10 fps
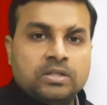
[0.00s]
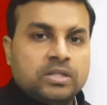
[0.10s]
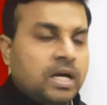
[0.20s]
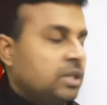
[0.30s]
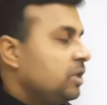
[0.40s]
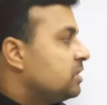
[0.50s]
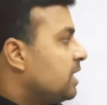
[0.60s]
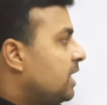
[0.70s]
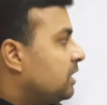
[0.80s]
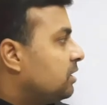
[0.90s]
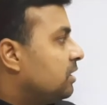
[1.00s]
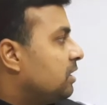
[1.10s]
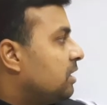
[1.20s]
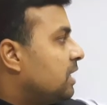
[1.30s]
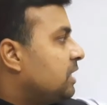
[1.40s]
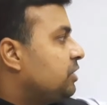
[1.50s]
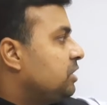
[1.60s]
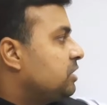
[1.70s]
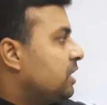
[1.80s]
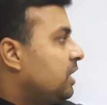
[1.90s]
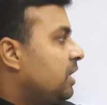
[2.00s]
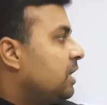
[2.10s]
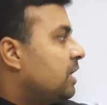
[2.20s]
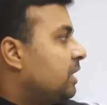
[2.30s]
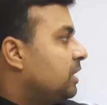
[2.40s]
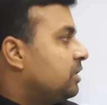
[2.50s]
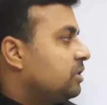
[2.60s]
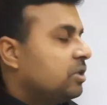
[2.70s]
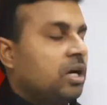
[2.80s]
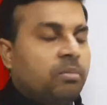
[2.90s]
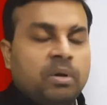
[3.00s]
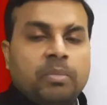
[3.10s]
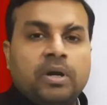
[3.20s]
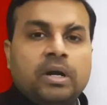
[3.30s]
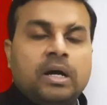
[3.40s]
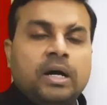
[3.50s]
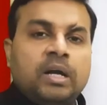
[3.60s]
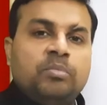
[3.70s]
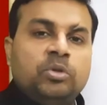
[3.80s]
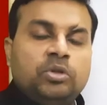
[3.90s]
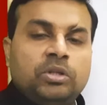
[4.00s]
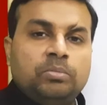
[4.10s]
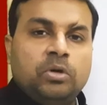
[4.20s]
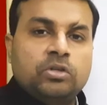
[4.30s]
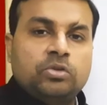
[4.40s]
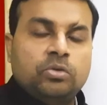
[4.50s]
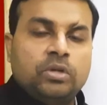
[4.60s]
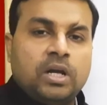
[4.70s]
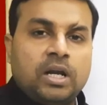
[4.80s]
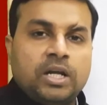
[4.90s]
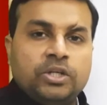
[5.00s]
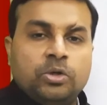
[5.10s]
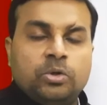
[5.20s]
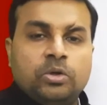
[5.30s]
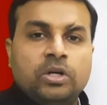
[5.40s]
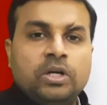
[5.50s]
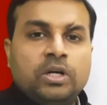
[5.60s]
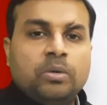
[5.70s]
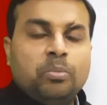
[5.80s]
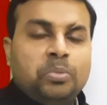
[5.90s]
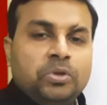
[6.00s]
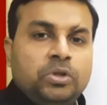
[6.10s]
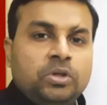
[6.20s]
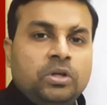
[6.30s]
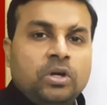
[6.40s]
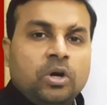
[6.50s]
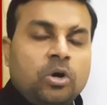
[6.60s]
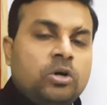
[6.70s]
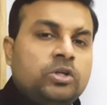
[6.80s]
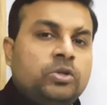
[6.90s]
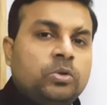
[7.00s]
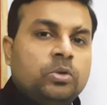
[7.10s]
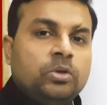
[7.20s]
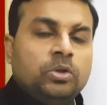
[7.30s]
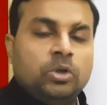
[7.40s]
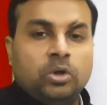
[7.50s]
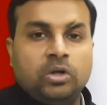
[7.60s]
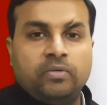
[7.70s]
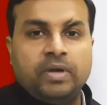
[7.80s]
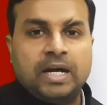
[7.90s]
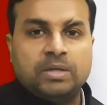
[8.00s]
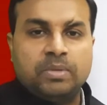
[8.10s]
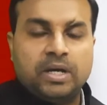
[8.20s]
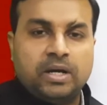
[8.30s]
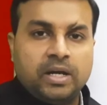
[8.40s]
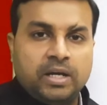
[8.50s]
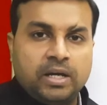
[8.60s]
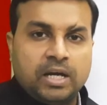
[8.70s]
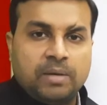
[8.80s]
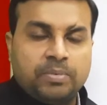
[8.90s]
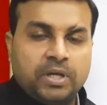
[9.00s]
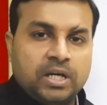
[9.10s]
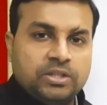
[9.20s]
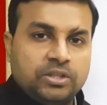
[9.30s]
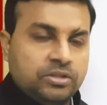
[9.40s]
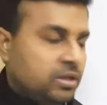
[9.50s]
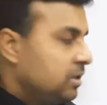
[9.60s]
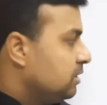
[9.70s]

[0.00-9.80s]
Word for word: साथ ही साथ राशि से एकादश स्थान में बन रहा एक बहुत सुंदर राजयोग बुद्ध और शुक्र दोनों विराजमान रहेंगे आपकी राशि से